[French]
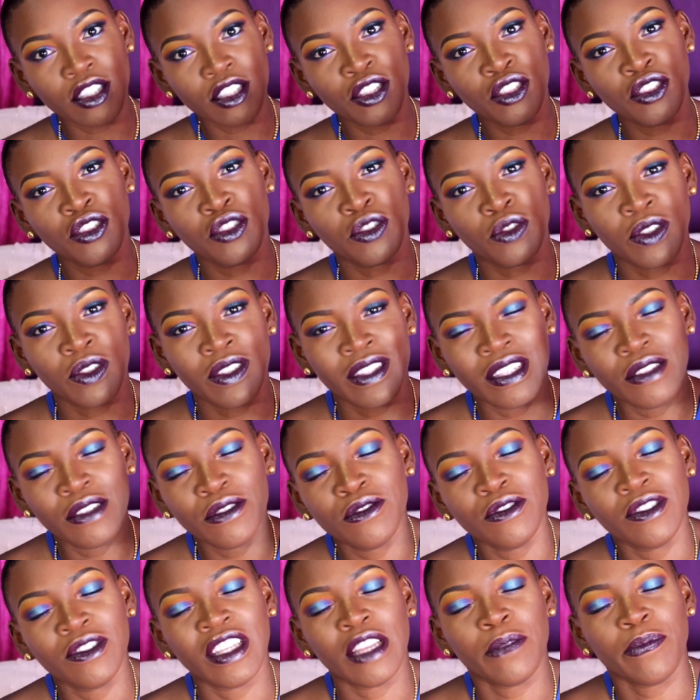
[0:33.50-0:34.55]
Une chose, si
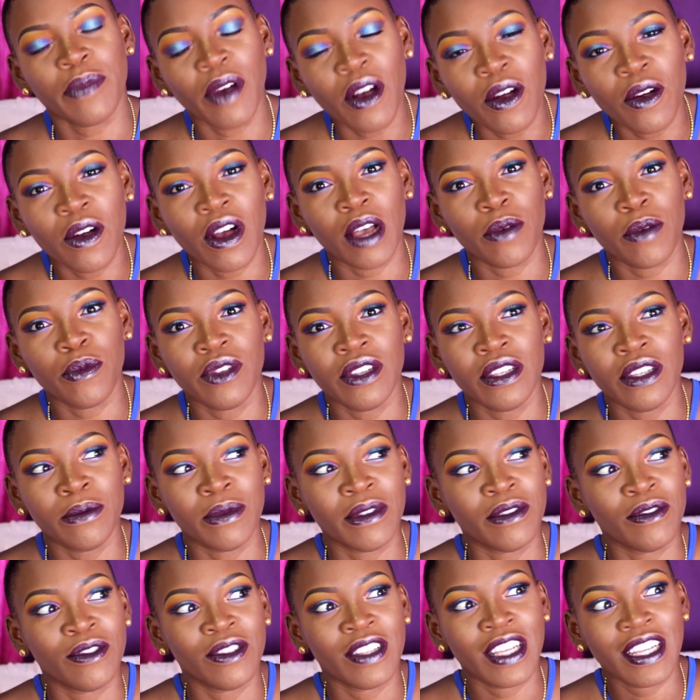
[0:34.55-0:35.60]
vous vous êtes pas encore abonné,
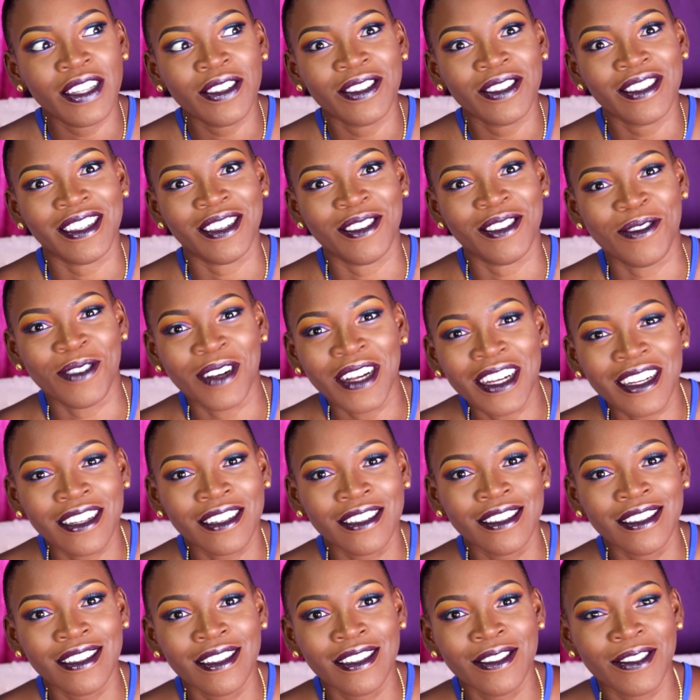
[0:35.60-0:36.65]
mais vous attendez quoi
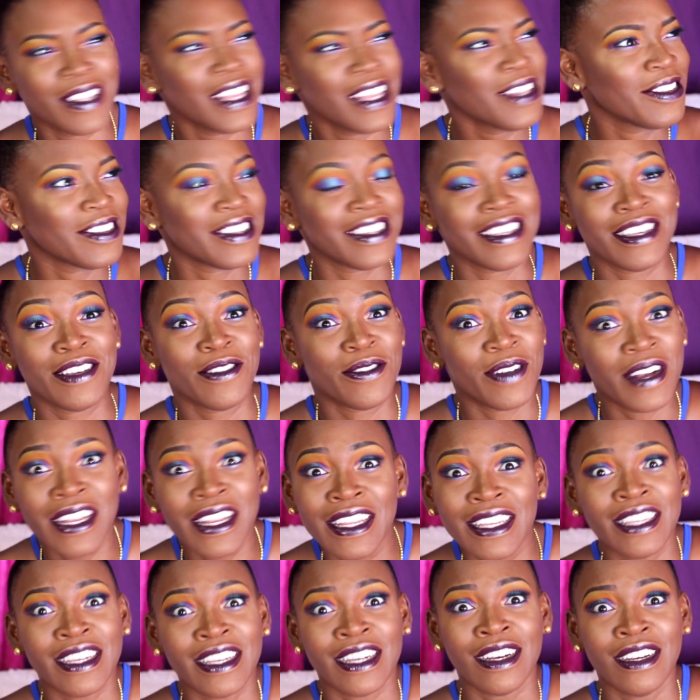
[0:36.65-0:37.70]
Vous attendez quoi,
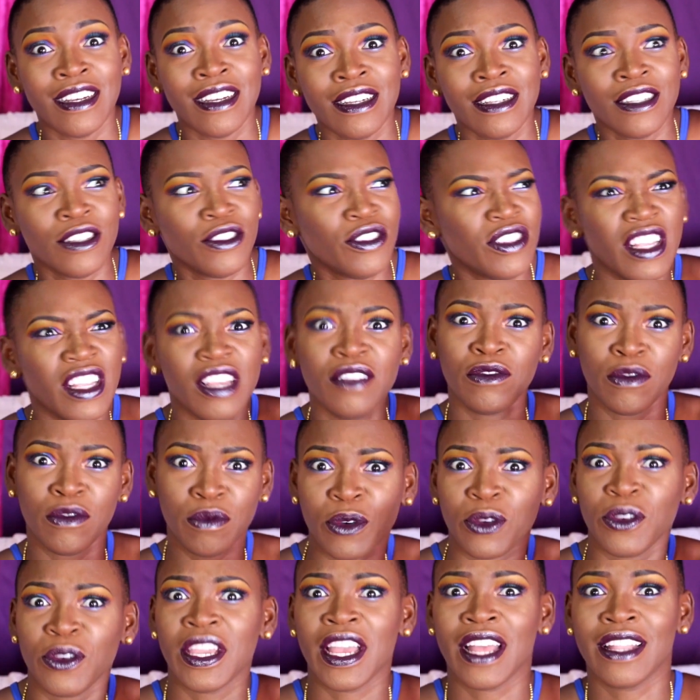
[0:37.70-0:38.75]
les gars Je sais que vous
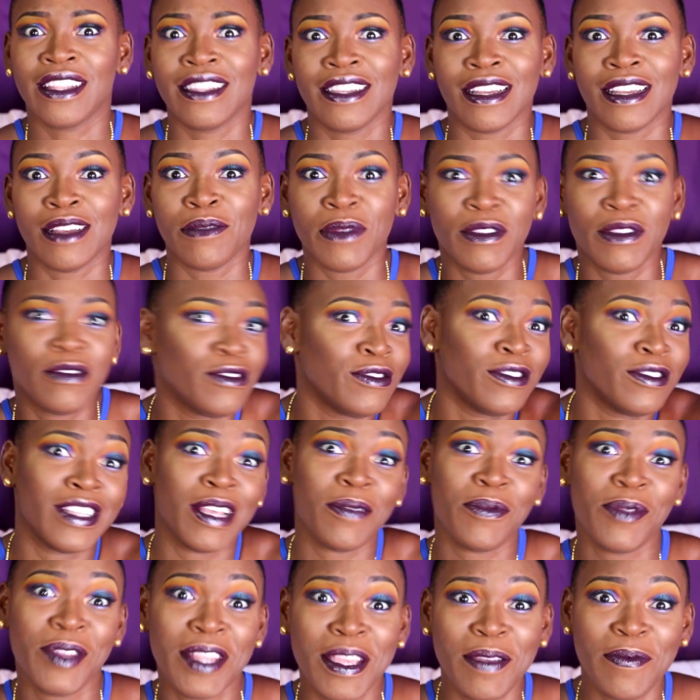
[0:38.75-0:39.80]
me regardez, hein, mais vous vous
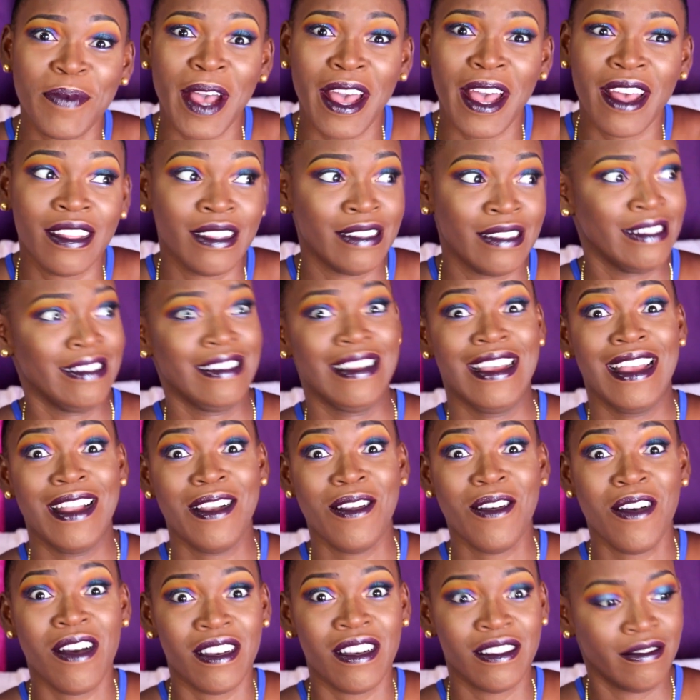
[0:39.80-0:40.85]
abonnez pas.
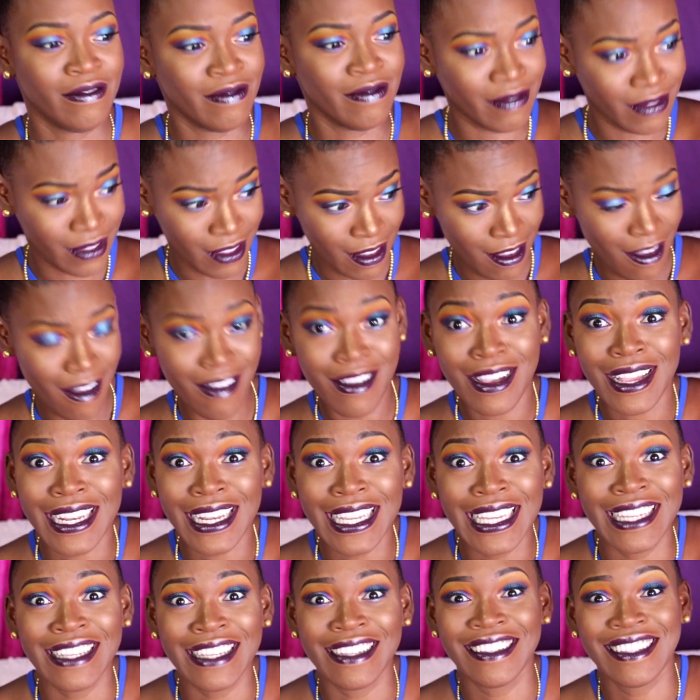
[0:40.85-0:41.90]
Alors, on
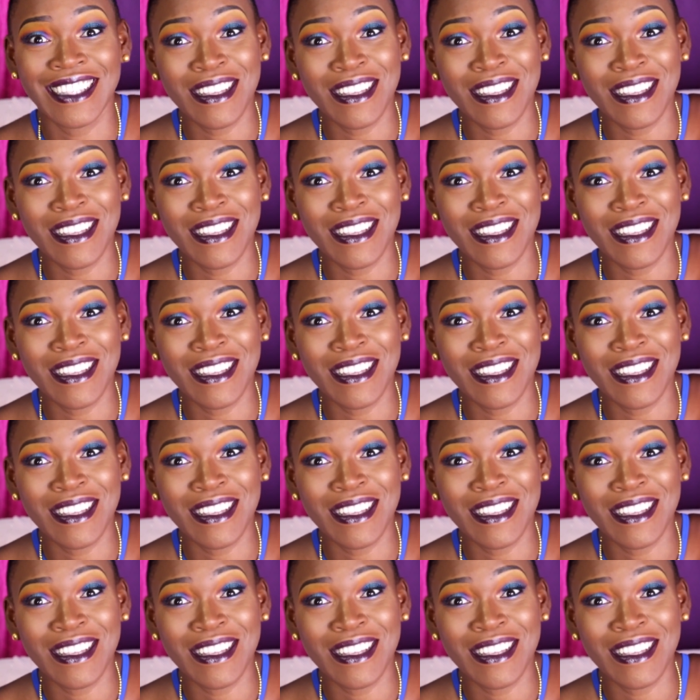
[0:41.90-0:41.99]
clique,